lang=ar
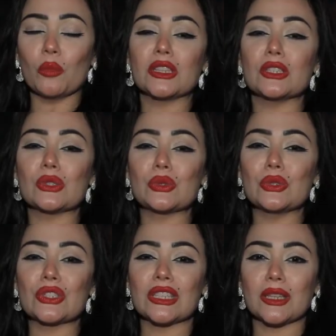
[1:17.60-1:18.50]
ما
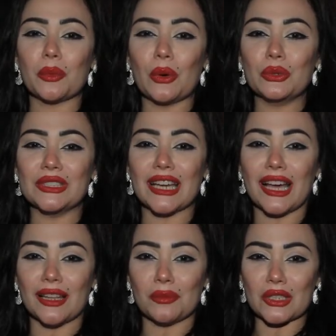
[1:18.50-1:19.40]
تنسوش تتابعوني
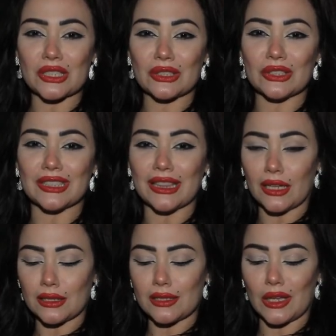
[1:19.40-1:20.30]
على المنصات اللي
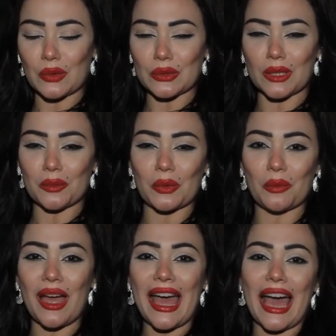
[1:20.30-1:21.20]
هتظهر
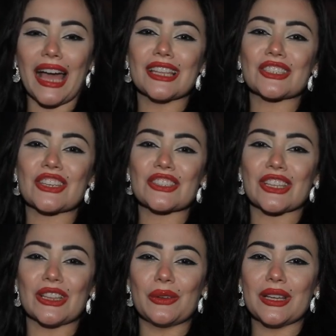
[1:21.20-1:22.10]
قدامكم على
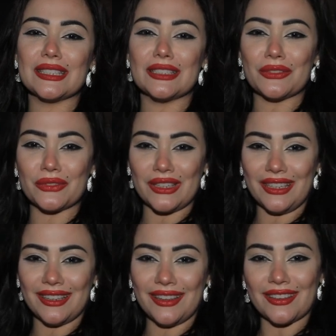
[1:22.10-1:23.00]
الشاشة دلوقتي
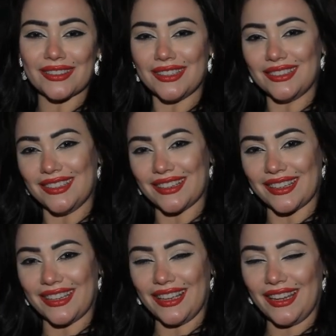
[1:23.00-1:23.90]
في ضد
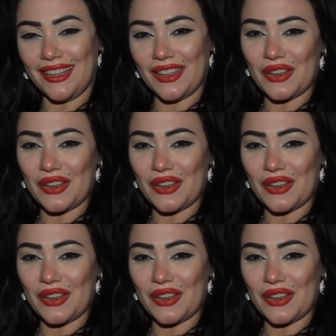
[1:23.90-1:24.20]
الرجالة